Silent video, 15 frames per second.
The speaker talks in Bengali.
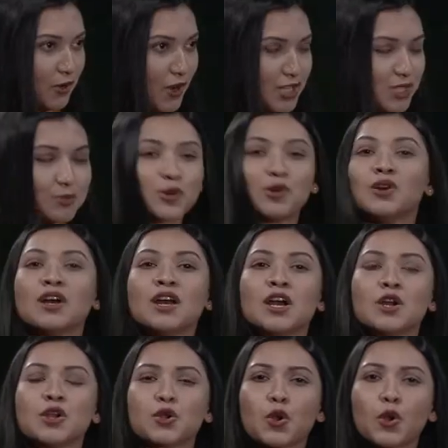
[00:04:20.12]
আবারও আসব
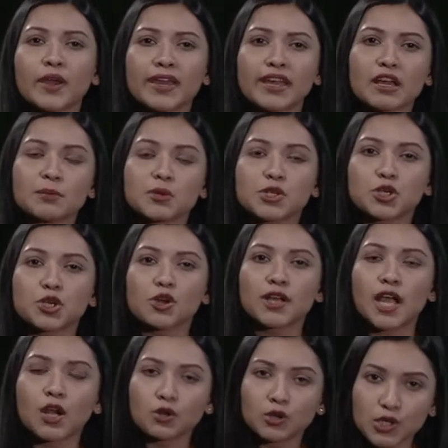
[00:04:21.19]
রোহিঙ্গা
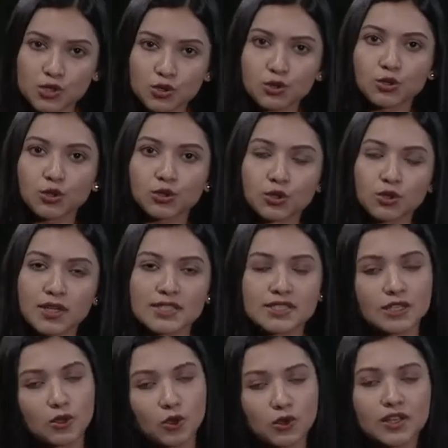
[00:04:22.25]
বিষয়ক আরও কিছু তথ্য
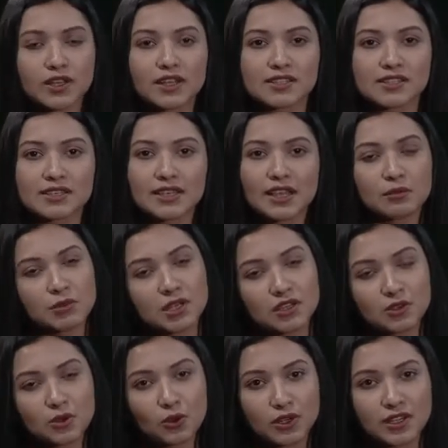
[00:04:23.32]
আছে কলির কাছে আমরা
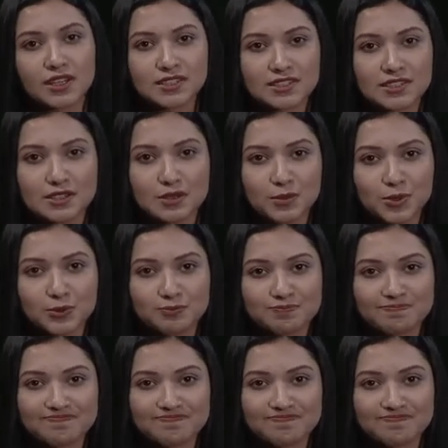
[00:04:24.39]
কলির কাছে যাব